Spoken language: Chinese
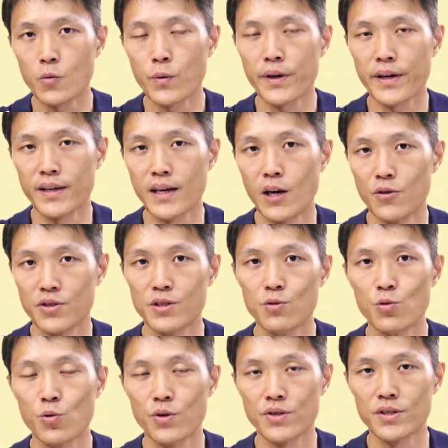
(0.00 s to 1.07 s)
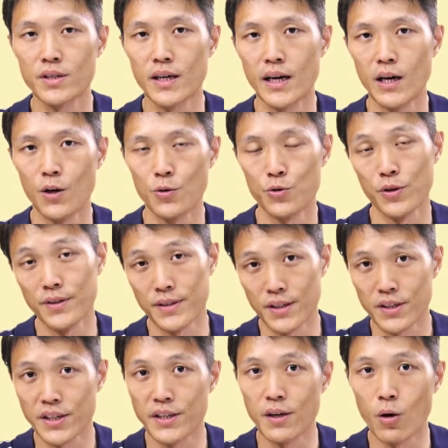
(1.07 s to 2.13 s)
因为考试如果是考选
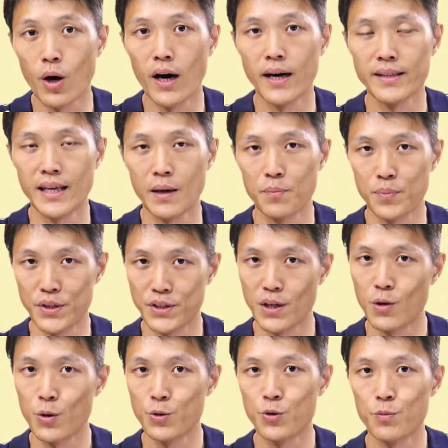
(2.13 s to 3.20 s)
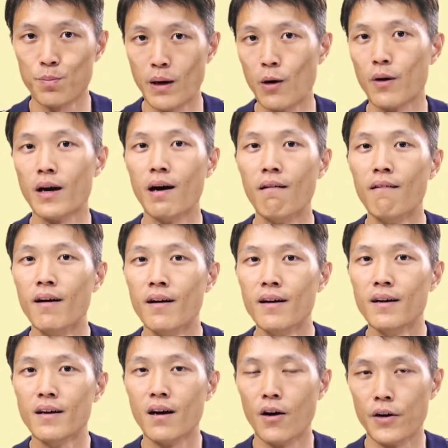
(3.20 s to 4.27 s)
择题的话，他比较会去报考
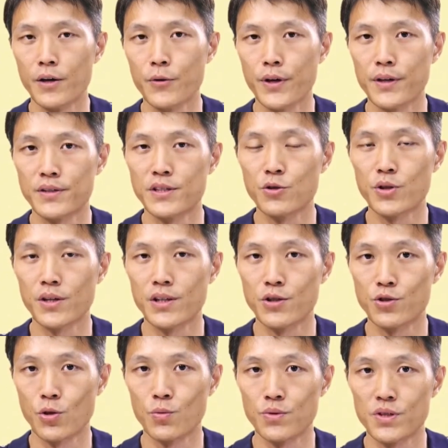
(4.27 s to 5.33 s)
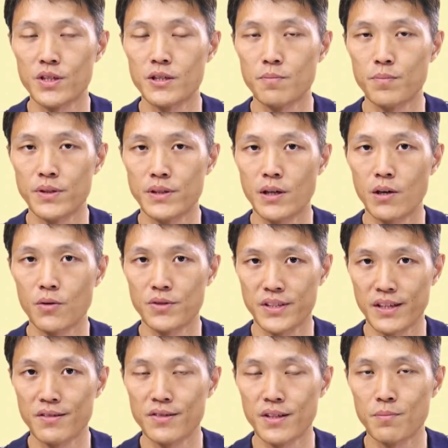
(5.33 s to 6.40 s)
啊，因为计算题总是比较
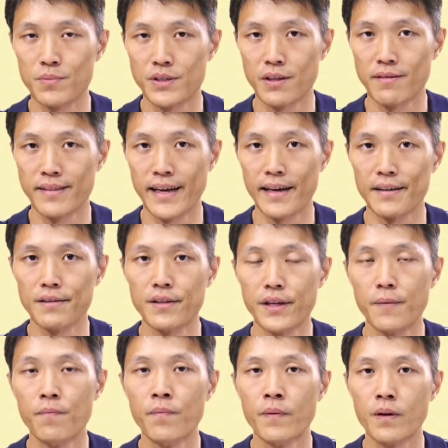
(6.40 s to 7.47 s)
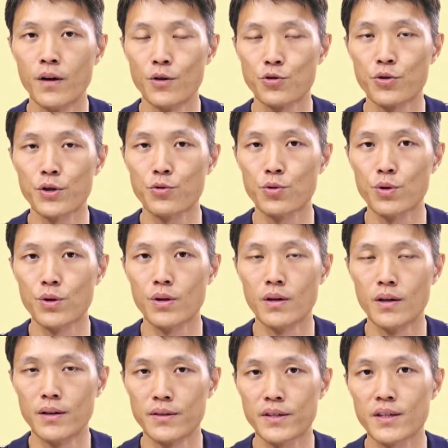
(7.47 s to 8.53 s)
艰深、比较难一点啊，所以
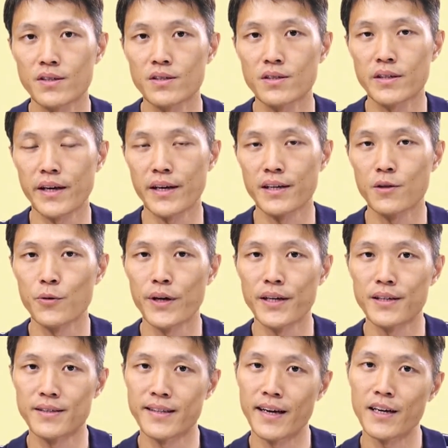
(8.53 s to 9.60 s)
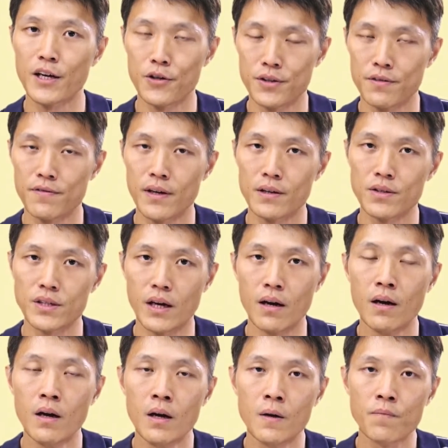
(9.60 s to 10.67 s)
说呃，这个是给各位一个参考的方
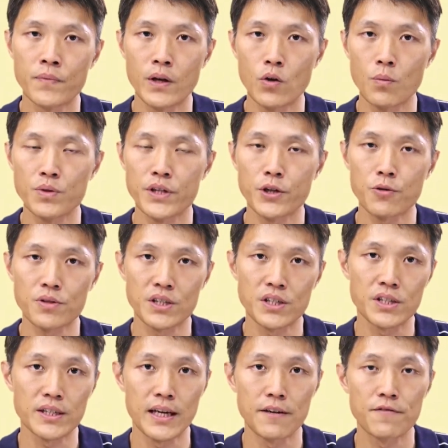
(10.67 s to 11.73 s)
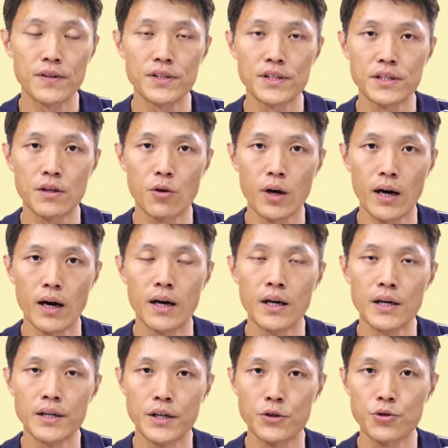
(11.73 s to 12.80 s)
向。那我们先用题型来分析的话，
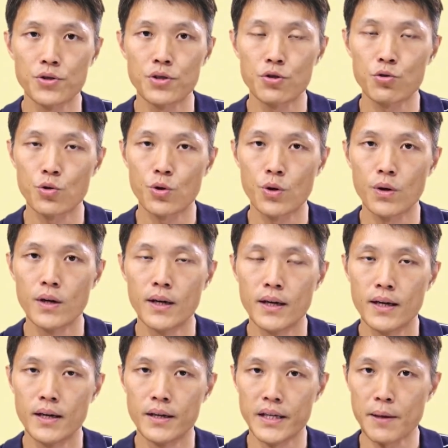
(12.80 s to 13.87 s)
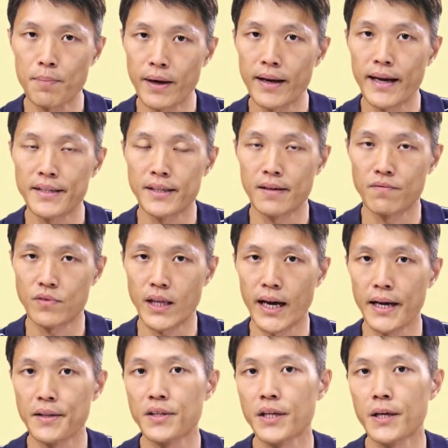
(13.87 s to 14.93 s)
也就是说。呃，一般来讲，
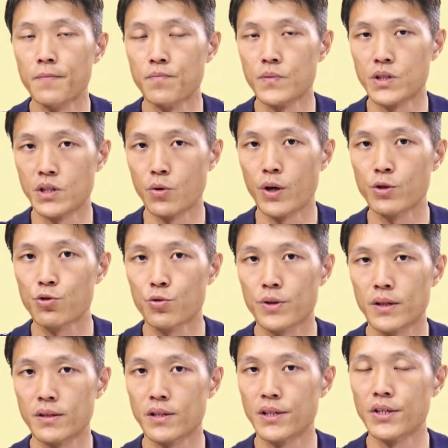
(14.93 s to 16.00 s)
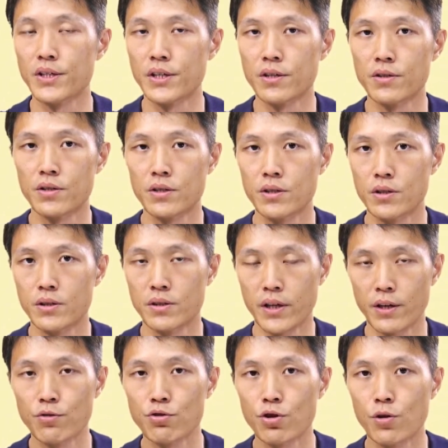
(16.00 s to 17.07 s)
台电喜欢出的题型是
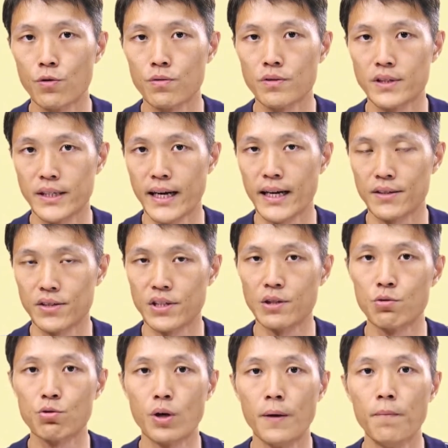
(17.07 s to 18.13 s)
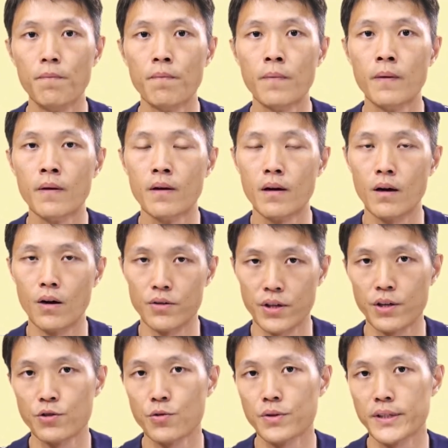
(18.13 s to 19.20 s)
填充加计算，哦，
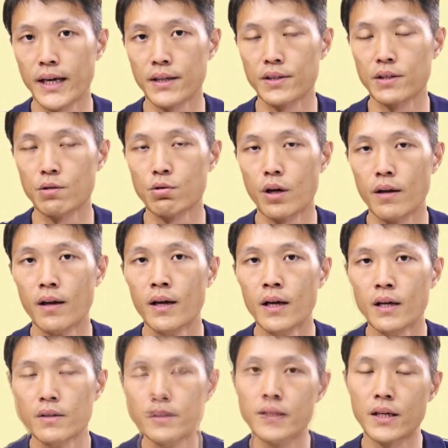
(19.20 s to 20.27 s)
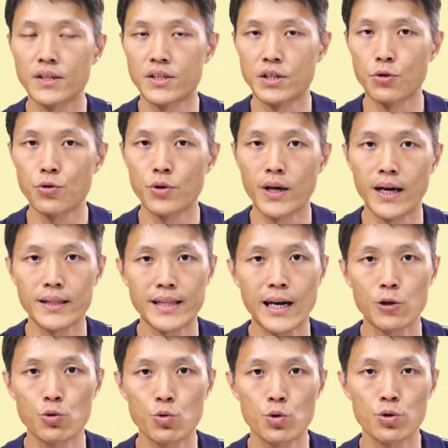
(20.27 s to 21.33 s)
填充加计算。那其余啊，
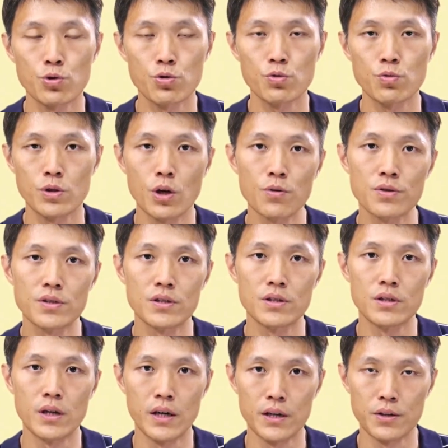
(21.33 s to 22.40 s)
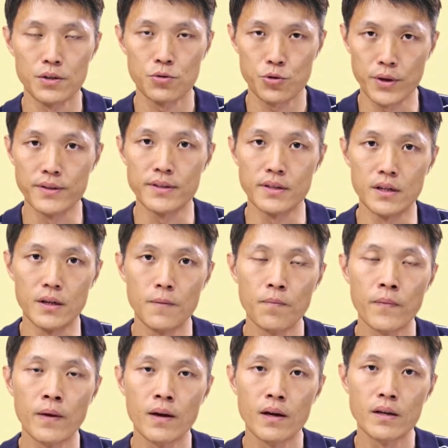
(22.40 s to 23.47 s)
大多数都是呃选择，
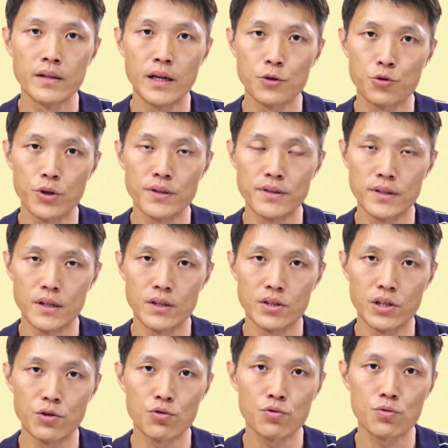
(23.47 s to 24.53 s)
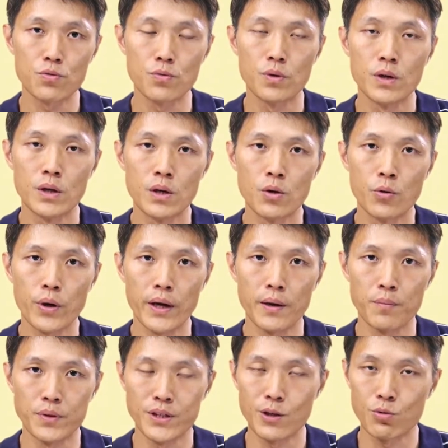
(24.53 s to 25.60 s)
那选择题数
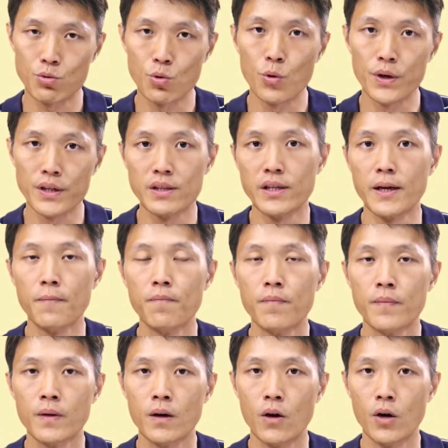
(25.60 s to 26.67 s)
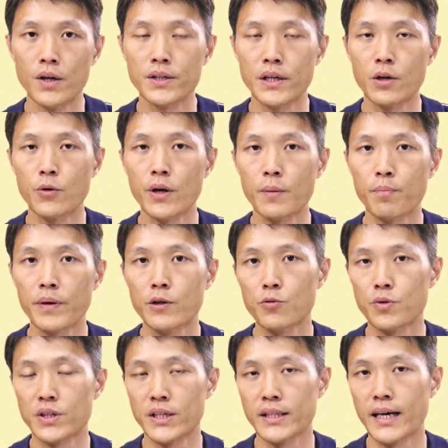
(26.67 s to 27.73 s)
会比较多一点，哦，而且会并
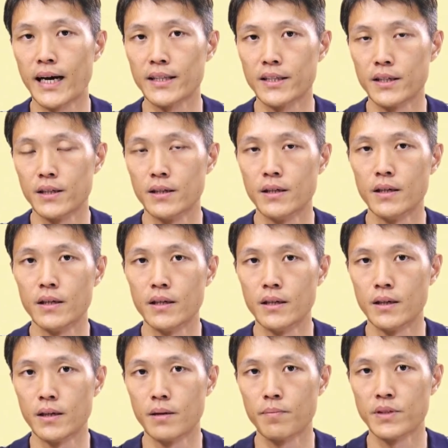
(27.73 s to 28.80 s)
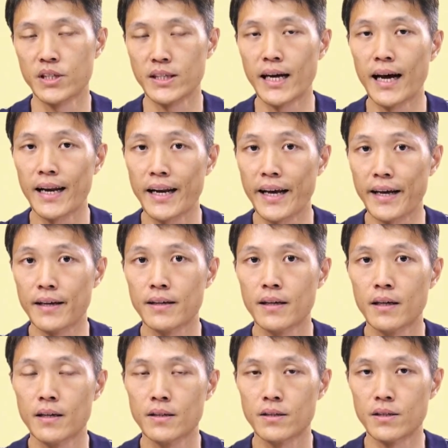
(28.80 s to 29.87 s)
入其他的呃其他类
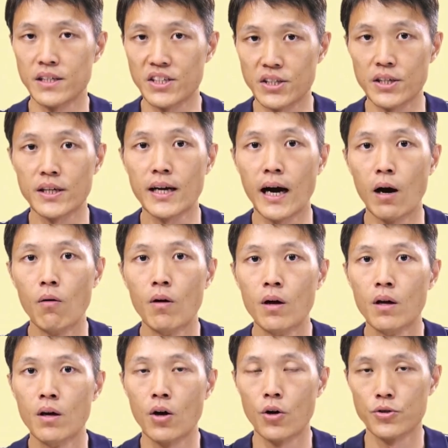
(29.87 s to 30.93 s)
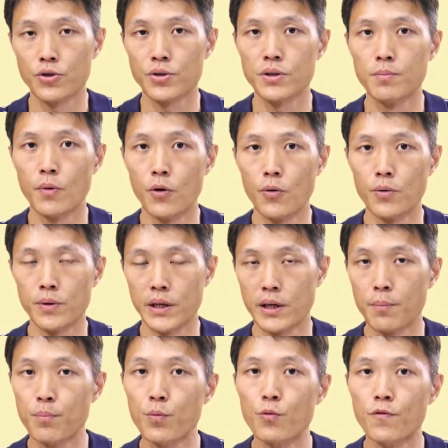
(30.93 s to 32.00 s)
是一起考，哦，就是某一
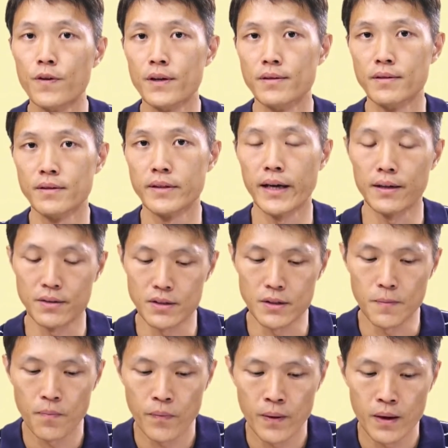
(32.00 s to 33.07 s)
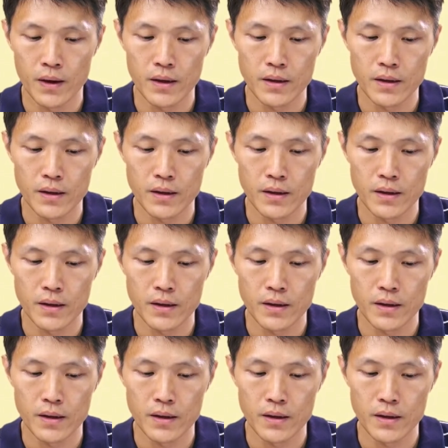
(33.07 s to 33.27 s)
个部分这样子。